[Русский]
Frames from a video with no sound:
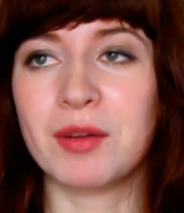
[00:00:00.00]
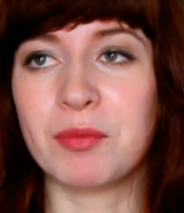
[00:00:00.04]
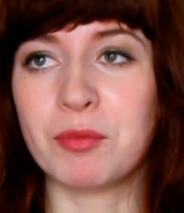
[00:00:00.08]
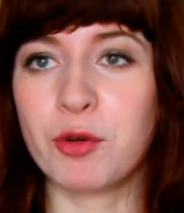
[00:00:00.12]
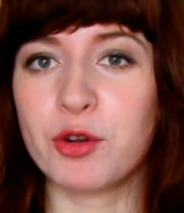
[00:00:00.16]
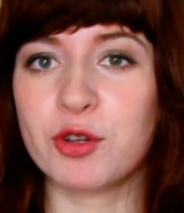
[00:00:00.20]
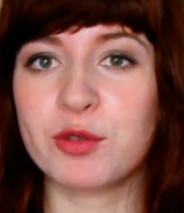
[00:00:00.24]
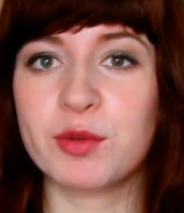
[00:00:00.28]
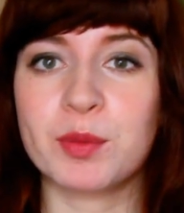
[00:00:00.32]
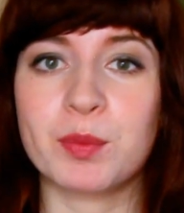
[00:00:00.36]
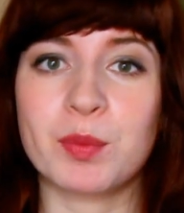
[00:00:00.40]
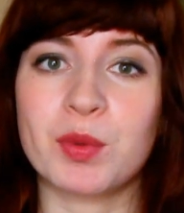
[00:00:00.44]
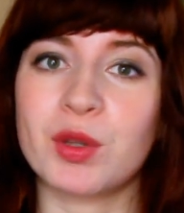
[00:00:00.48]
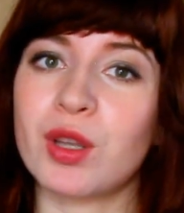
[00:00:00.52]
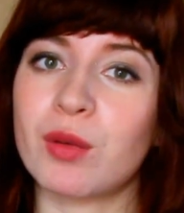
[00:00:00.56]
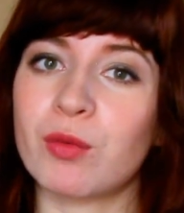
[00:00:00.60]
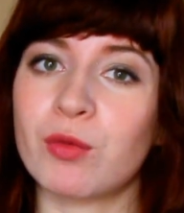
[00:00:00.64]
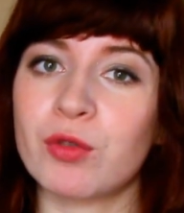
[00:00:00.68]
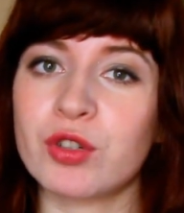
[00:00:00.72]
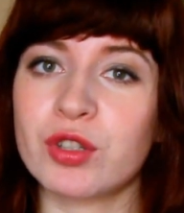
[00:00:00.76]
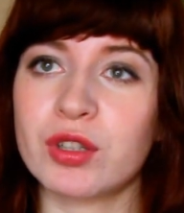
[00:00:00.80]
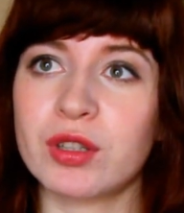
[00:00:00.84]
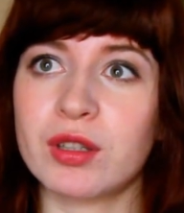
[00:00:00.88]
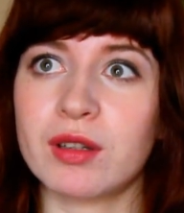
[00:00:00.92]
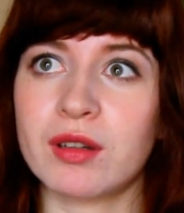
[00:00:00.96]
Может быть,
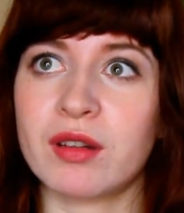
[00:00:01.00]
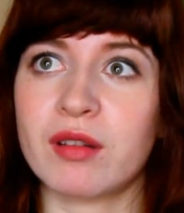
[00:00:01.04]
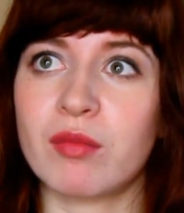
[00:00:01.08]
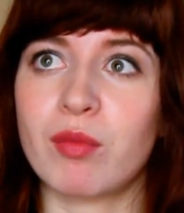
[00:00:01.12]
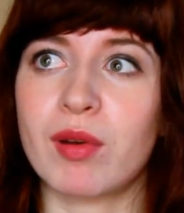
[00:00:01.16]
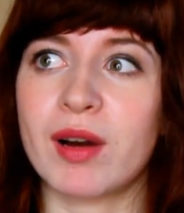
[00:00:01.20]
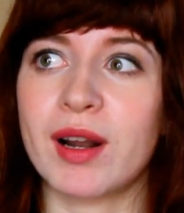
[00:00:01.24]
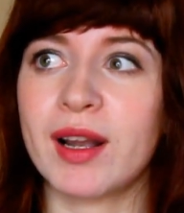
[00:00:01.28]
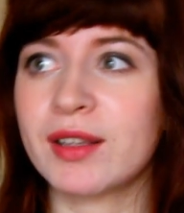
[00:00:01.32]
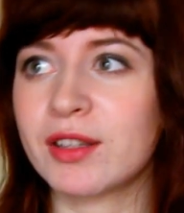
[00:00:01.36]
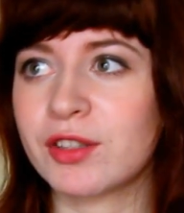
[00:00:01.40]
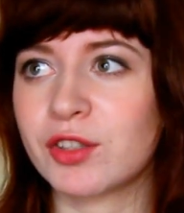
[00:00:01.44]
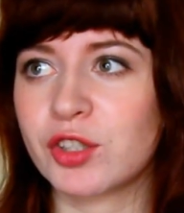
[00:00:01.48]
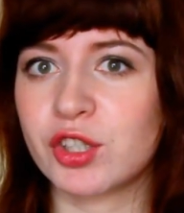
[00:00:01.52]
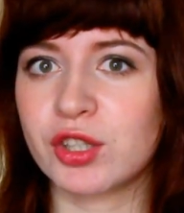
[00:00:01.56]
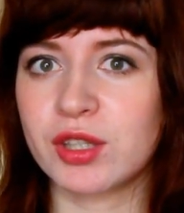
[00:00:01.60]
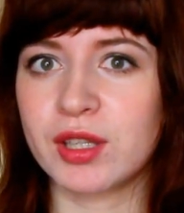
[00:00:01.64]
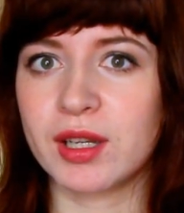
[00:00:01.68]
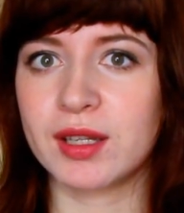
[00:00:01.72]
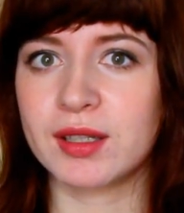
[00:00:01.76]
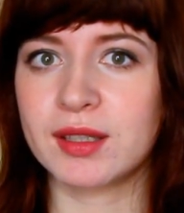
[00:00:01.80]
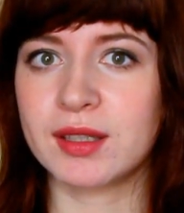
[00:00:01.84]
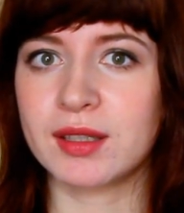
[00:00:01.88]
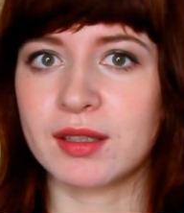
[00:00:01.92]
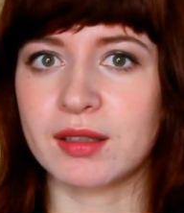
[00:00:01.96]
потому что Брайтон
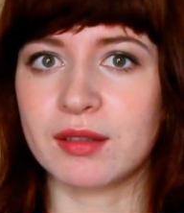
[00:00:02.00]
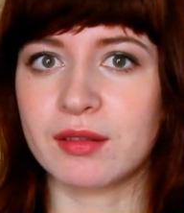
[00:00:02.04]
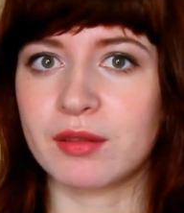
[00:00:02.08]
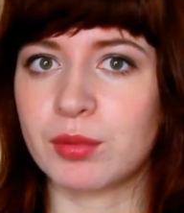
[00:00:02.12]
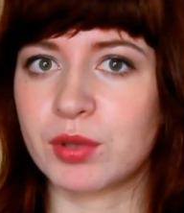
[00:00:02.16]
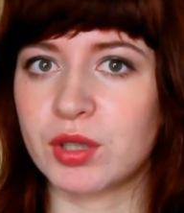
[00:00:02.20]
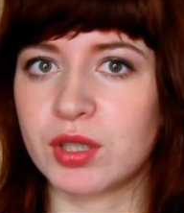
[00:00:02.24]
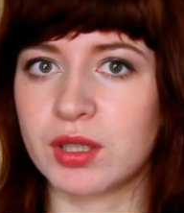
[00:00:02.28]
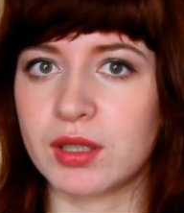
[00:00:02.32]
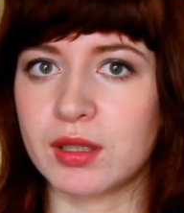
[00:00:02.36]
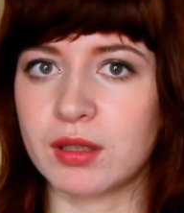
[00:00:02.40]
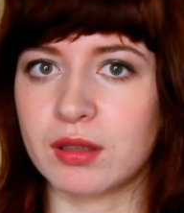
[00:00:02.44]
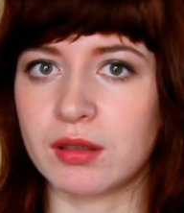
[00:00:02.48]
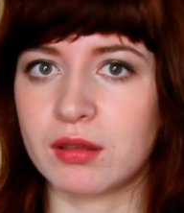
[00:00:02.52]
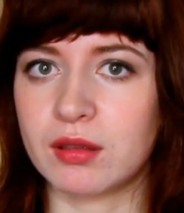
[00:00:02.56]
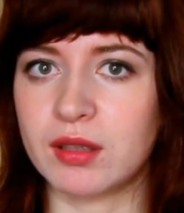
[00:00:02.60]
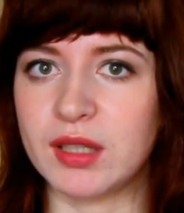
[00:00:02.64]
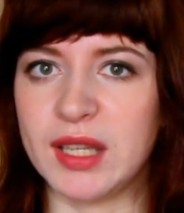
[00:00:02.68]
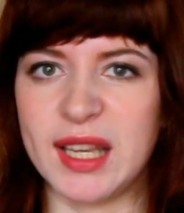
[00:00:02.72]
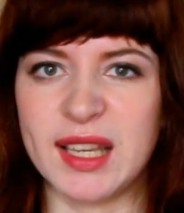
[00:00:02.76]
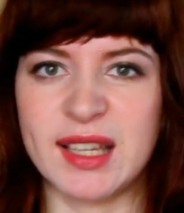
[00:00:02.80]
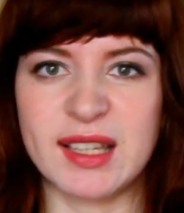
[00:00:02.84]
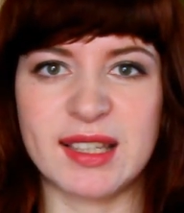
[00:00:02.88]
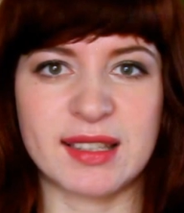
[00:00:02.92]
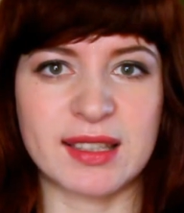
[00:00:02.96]
считается вообще
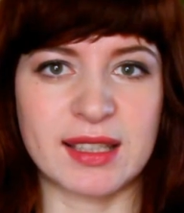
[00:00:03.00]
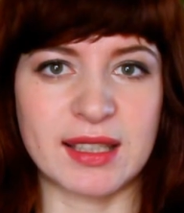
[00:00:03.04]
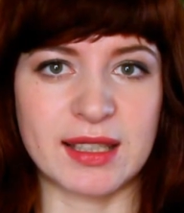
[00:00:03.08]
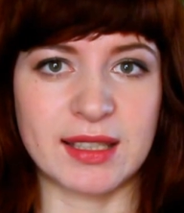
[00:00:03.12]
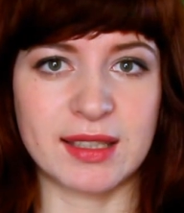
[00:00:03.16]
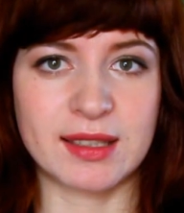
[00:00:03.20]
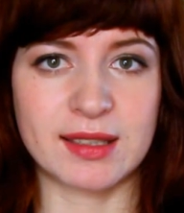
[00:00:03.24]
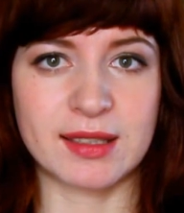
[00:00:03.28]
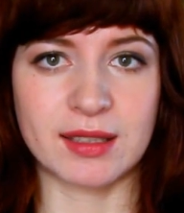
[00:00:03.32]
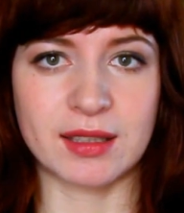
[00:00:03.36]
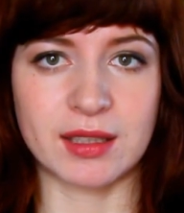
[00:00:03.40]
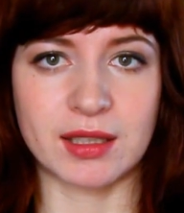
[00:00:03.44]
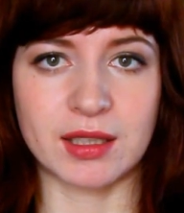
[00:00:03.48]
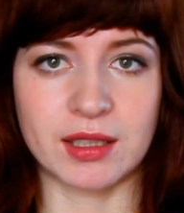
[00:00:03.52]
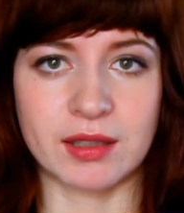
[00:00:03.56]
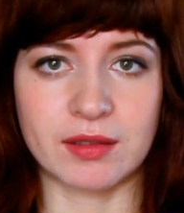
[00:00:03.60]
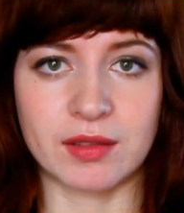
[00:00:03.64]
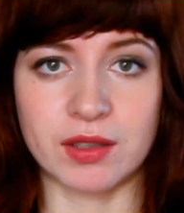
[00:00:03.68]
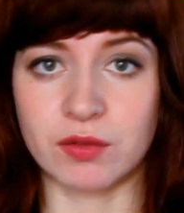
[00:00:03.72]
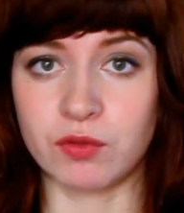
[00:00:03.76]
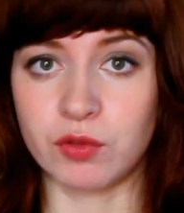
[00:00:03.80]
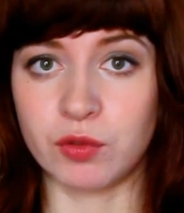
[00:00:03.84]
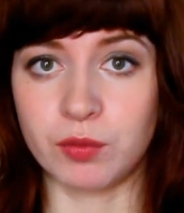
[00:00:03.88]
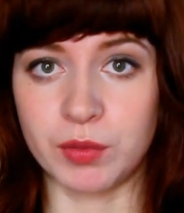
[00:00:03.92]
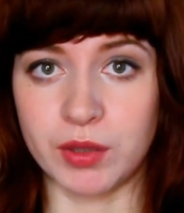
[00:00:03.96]
гей-столицей
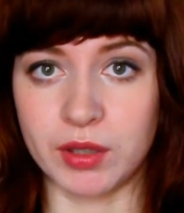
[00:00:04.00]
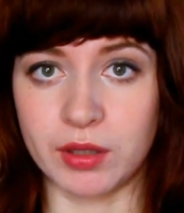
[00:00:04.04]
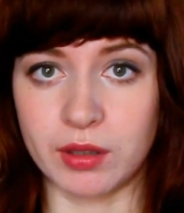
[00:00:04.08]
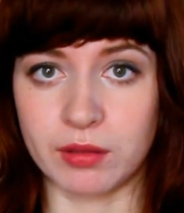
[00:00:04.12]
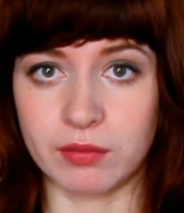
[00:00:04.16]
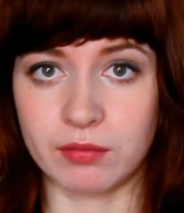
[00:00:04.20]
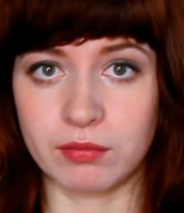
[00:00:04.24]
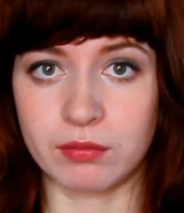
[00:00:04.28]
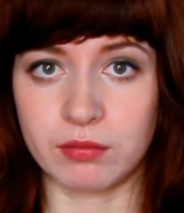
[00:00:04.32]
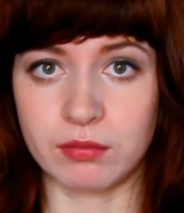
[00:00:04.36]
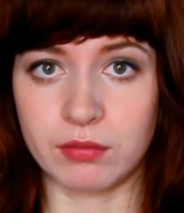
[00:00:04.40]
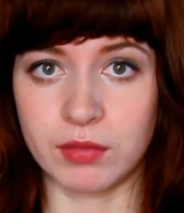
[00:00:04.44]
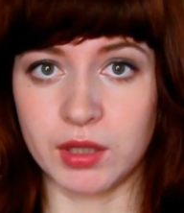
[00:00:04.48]
всего мира.